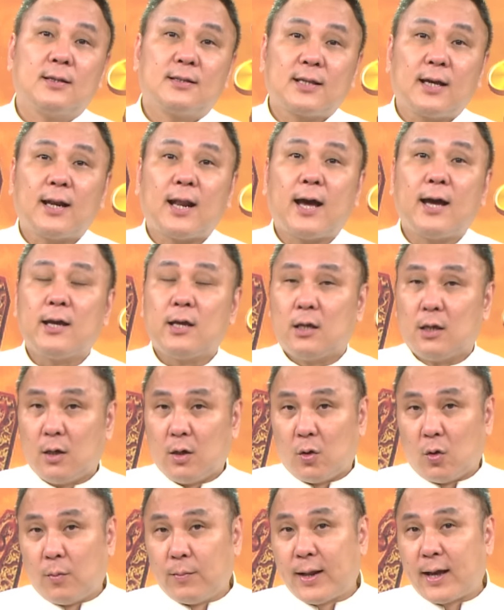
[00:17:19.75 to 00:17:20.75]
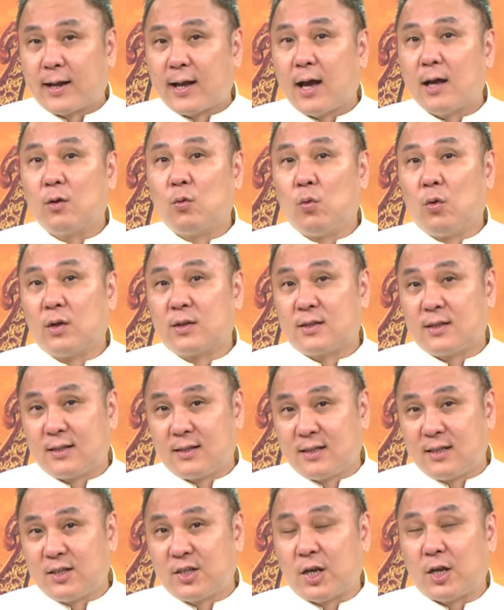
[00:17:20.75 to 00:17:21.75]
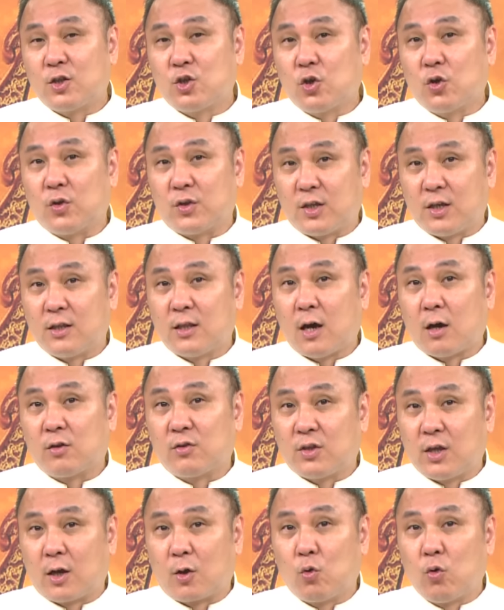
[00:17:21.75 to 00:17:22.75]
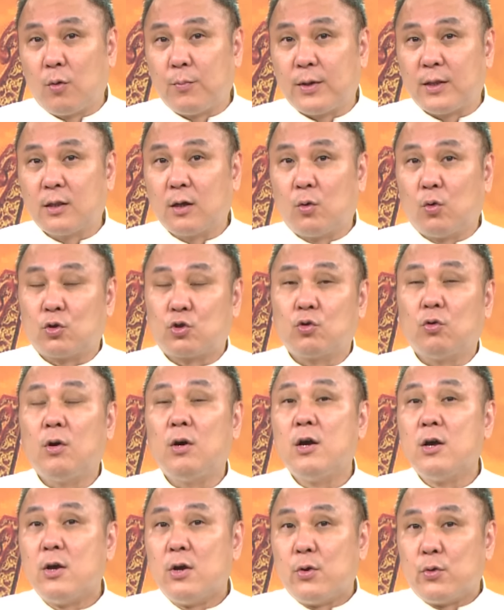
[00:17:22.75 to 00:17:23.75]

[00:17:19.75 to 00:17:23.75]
再来，我们来看，我之前就有提到点过名的，我说